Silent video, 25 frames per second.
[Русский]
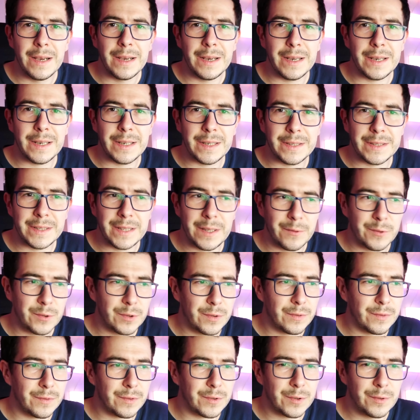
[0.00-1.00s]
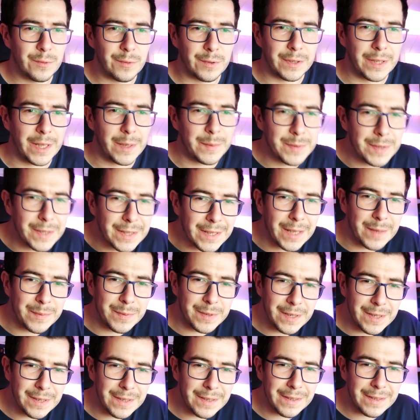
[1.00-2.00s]
Э, из-за того, что шнур Type-C,
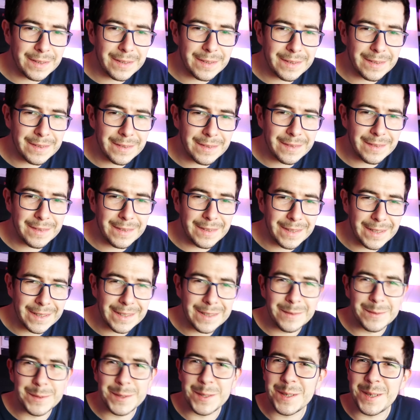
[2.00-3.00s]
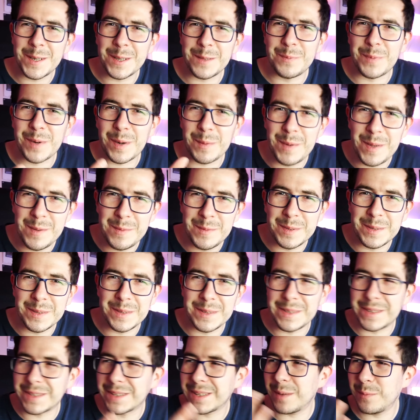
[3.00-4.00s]
Type-C, иногда возникают
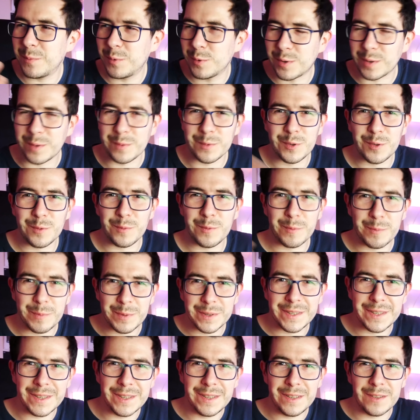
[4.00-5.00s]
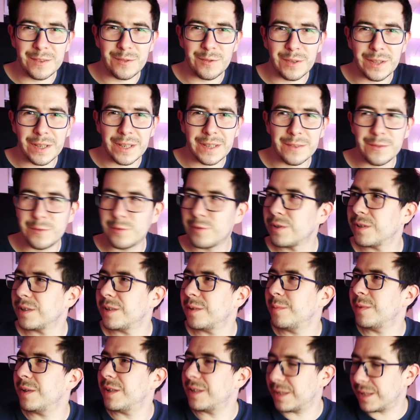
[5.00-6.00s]
проблемы с компьютером, чтобы подсоединить туда. Нужно
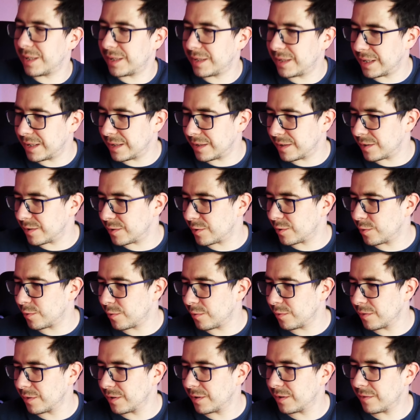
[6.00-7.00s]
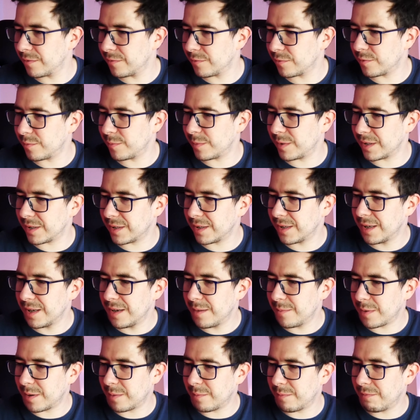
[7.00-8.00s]
иметь отдельно шнурок. Вот у меня
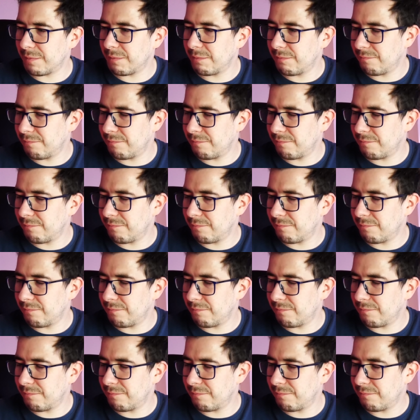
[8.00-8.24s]
прям...